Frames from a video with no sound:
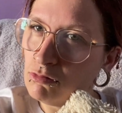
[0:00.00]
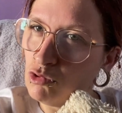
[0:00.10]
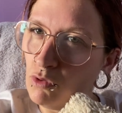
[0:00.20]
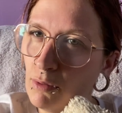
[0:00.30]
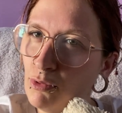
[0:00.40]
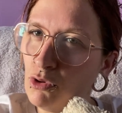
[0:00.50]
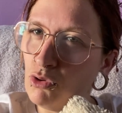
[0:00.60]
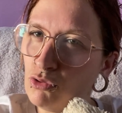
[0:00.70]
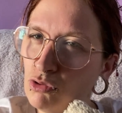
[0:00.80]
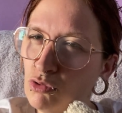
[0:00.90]
Tu vois un peu
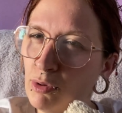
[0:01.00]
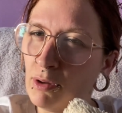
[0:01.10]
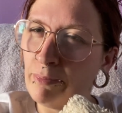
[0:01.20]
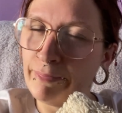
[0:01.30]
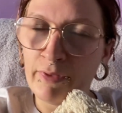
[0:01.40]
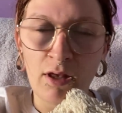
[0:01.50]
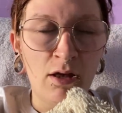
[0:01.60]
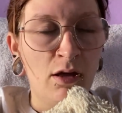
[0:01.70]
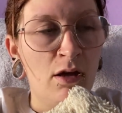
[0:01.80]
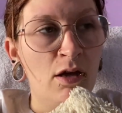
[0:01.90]
le truc ou pas
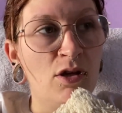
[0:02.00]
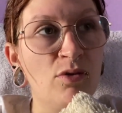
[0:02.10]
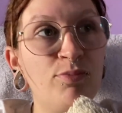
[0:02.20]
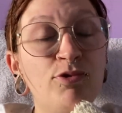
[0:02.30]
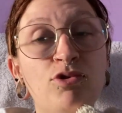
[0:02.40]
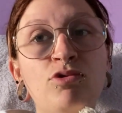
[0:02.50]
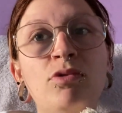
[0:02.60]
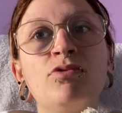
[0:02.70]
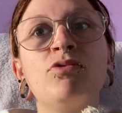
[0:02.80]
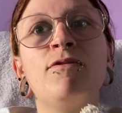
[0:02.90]
Et en plus, je
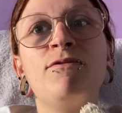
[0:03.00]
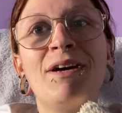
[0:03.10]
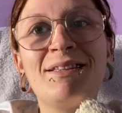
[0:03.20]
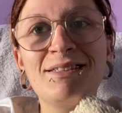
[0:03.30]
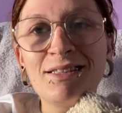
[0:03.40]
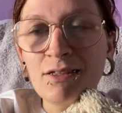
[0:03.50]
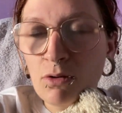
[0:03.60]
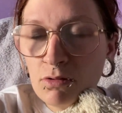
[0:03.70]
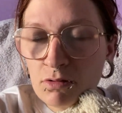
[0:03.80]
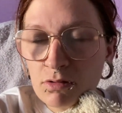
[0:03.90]
suis dans une
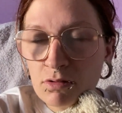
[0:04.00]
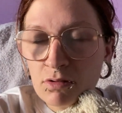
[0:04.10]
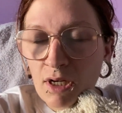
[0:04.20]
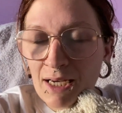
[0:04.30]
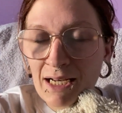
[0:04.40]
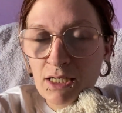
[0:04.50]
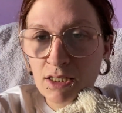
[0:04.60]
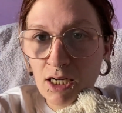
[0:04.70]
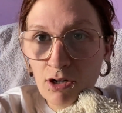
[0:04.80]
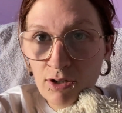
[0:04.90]
fatigance avec la
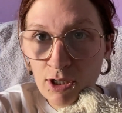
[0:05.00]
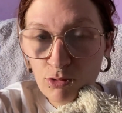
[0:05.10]
chaleur